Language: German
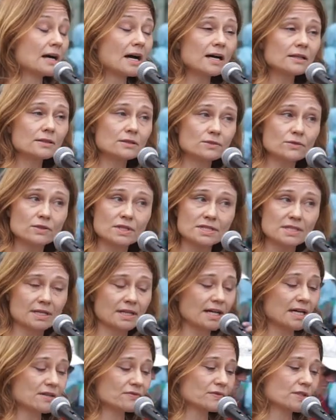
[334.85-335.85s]
hart
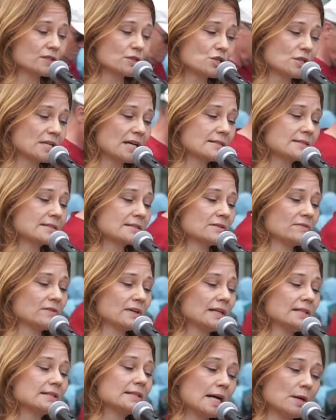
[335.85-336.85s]
durchgreifenden
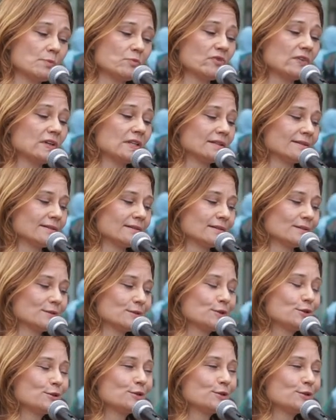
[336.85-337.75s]
Staatsgewalt abwenden,